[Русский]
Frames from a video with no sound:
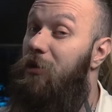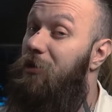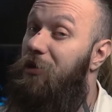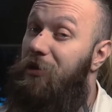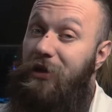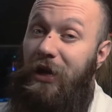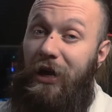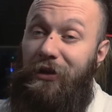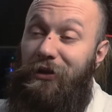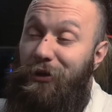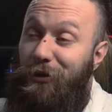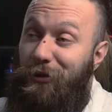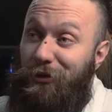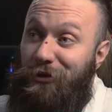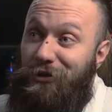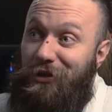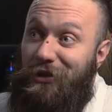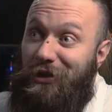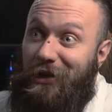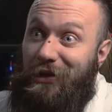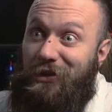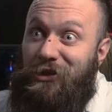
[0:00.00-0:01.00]
И как ни
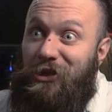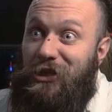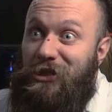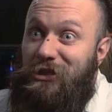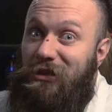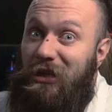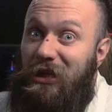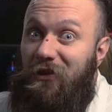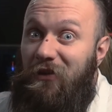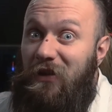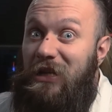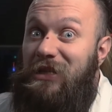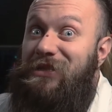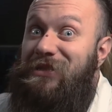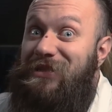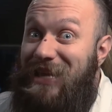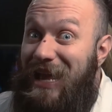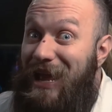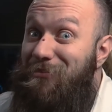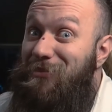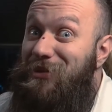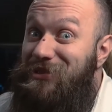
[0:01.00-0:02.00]
крути, а числа говорят
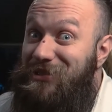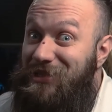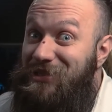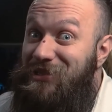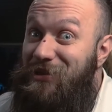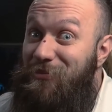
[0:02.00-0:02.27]
сами за